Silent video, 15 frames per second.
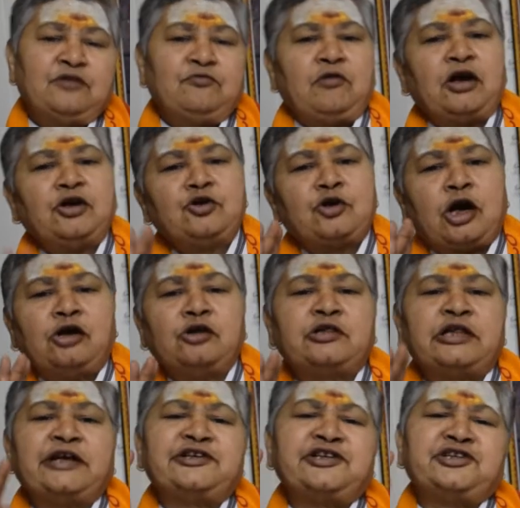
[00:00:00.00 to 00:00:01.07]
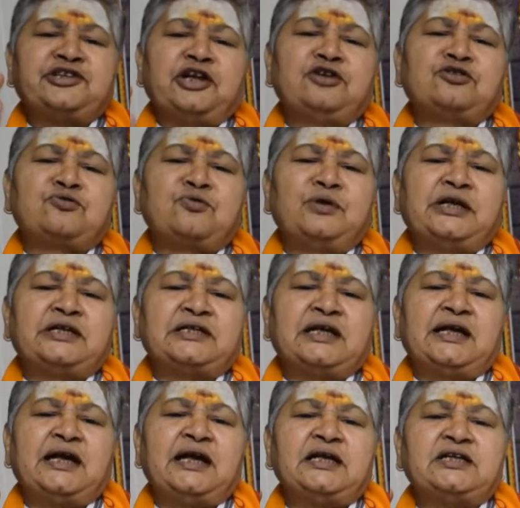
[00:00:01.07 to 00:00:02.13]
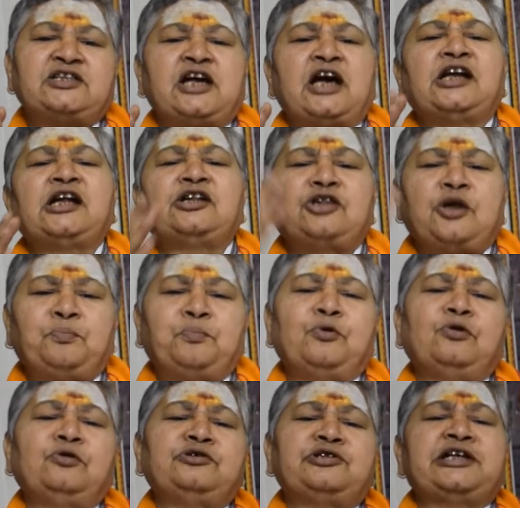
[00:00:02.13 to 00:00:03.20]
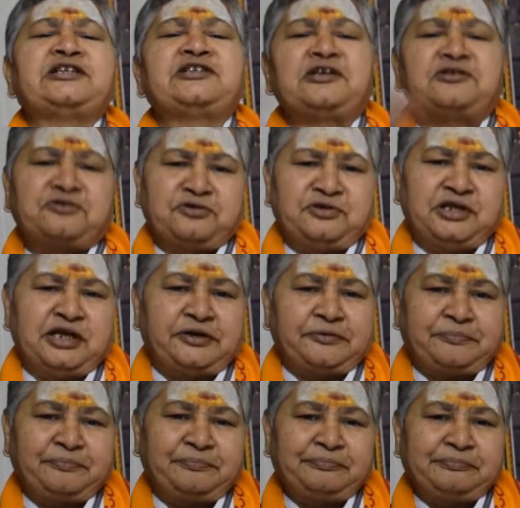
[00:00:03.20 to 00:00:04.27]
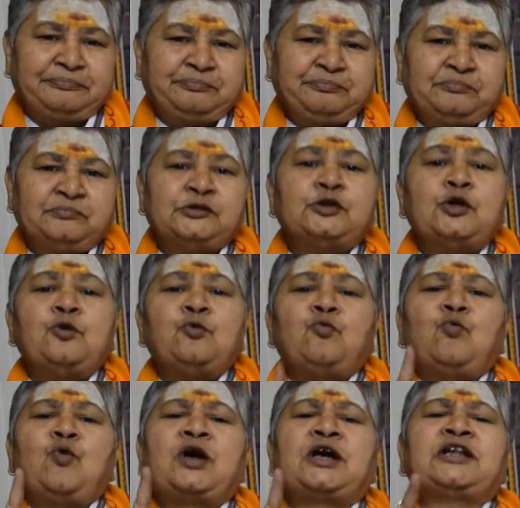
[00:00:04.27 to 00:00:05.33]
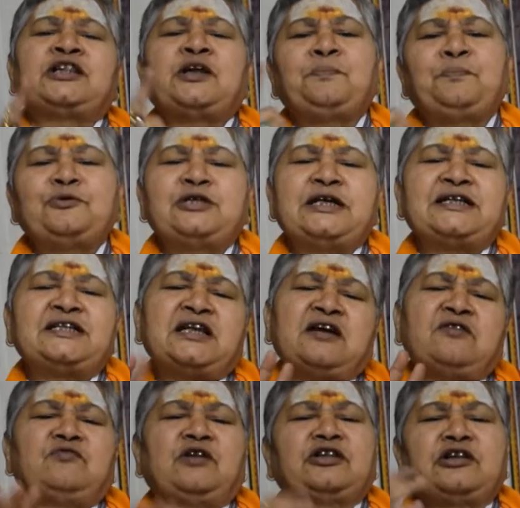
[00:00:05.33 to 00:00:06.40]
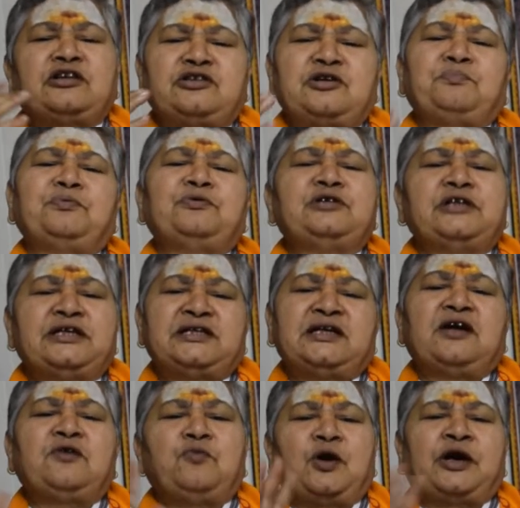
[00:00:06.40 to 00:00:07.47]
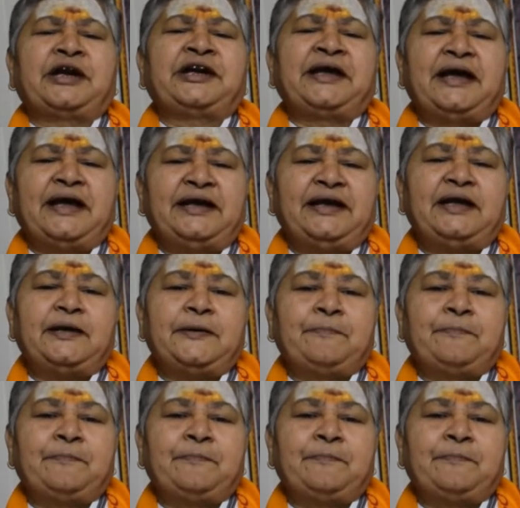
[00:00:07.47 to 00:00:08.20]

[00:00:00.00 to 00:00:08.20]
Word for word: వాళ్ళు కళ్ళు తెరిచి తెలుసుకునేసరికి చాలా తప్పులు చేసేస్తున్నారు ఒక తప్పు చేసినా వంద తప్పులు చేసినా ఒకటే అని